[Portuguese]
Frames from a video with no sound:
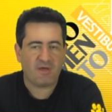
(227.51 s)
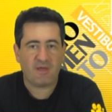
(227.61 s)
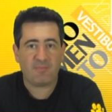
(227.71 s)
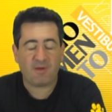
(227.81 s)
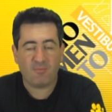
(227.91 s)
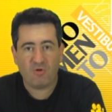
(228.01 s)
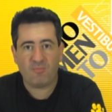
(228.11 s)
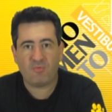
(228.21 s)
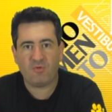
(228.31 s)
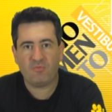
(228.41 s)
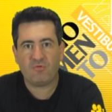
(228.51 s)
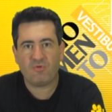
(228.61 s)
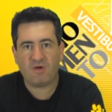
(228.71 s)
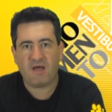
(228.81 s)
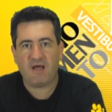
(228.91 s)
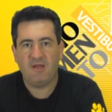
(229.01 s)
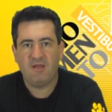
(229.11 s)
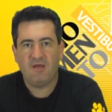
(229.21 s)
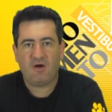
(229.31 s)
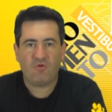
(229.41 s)
é uma época boa para o aluno colocar
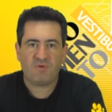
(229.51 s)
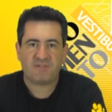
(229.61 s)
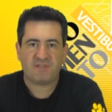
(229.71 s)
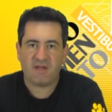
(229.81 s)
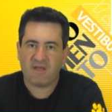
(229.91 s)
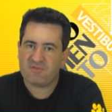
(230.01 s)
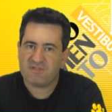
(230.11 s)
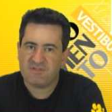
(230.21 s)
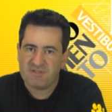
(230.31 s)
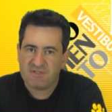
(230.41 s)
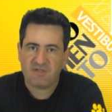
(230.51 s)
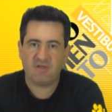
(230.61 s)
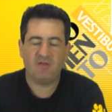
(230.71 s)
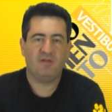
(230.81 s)
algumas tarefas em dia,